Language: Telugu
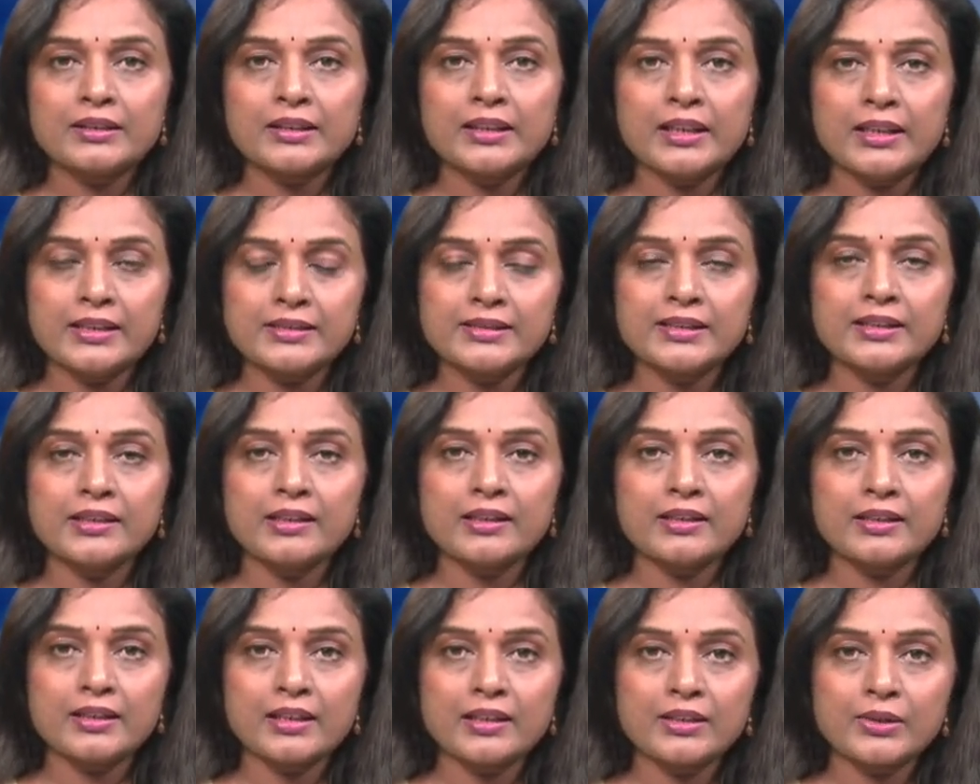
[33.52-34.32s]

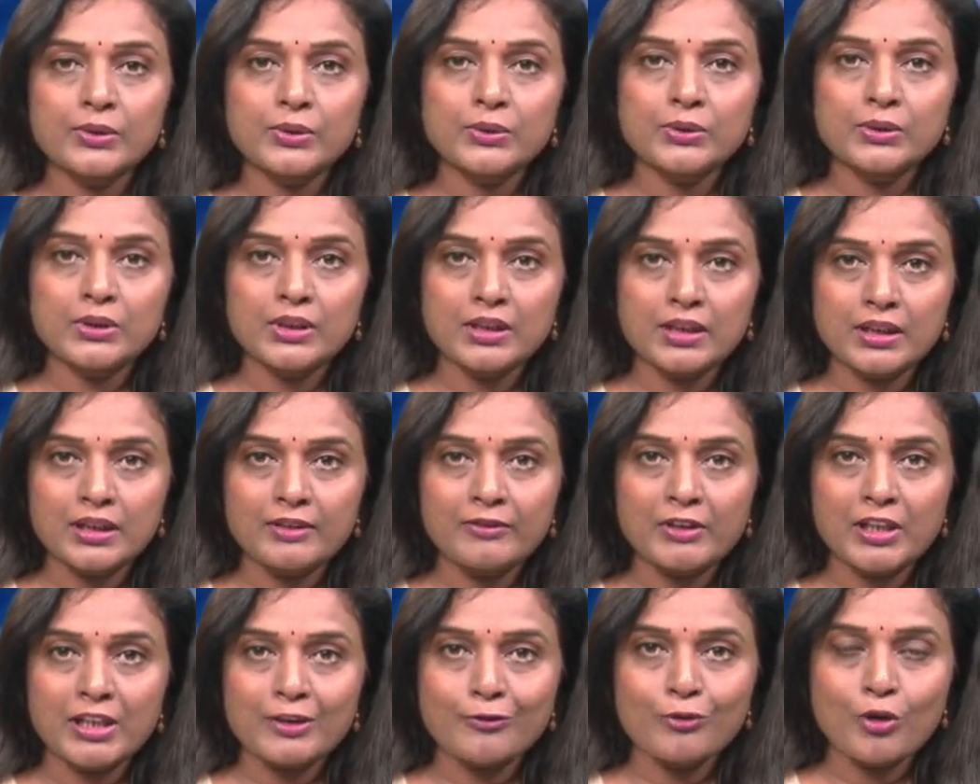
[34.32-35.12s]
కేసీఆర్ గారు
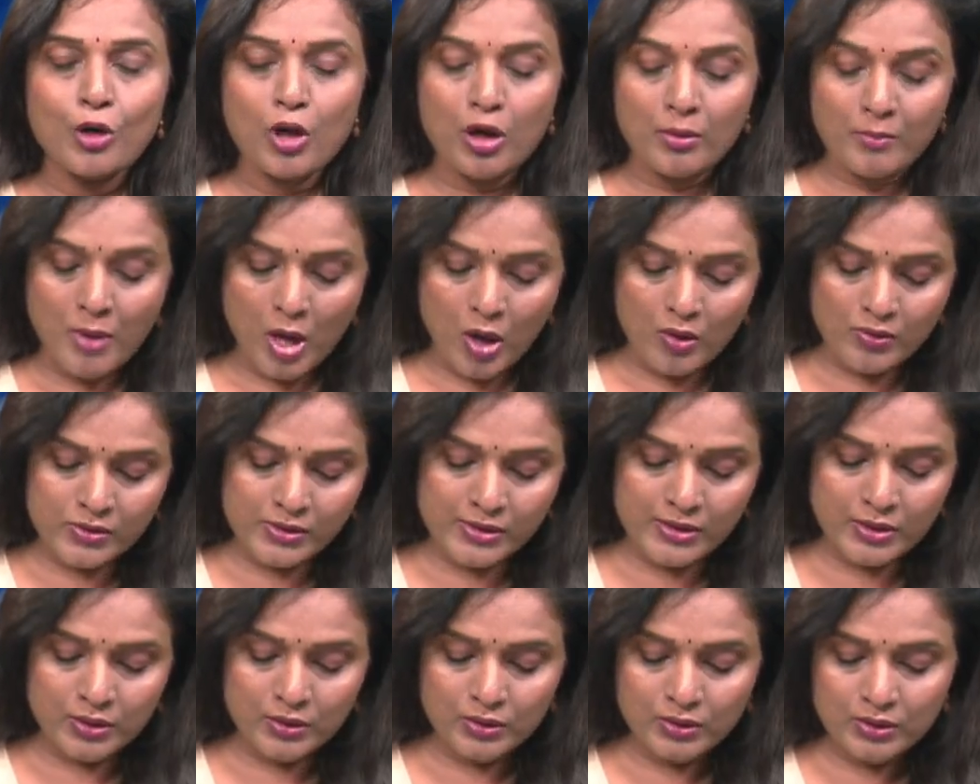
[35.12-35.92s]
వాళ్ళ ఫామ్
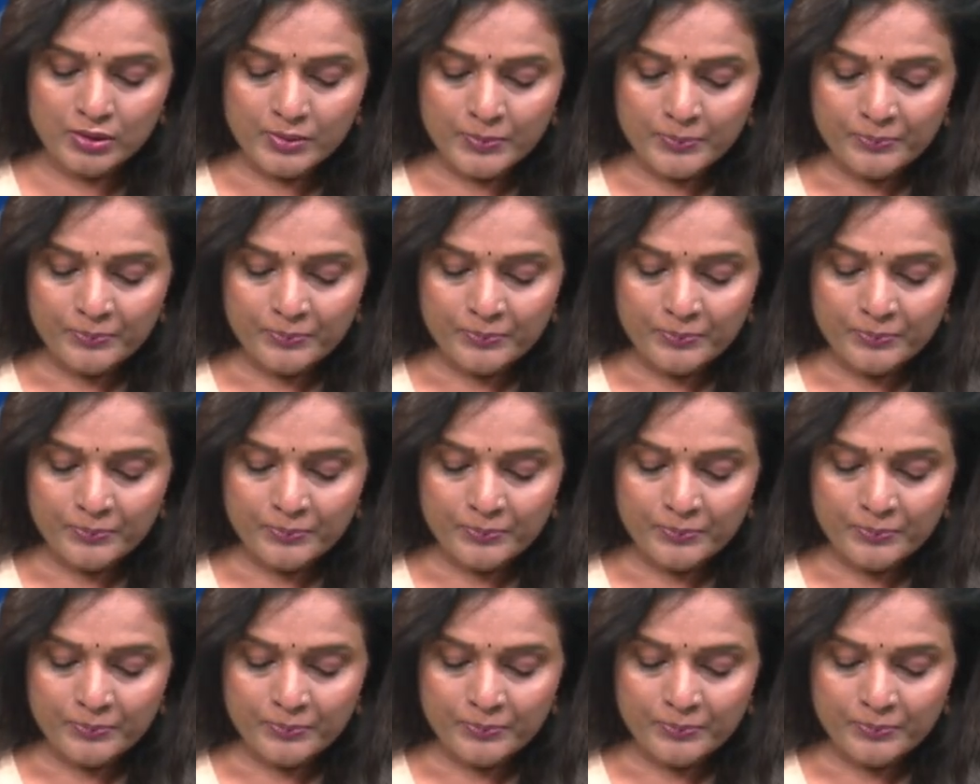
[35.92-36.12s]
హౌస్లో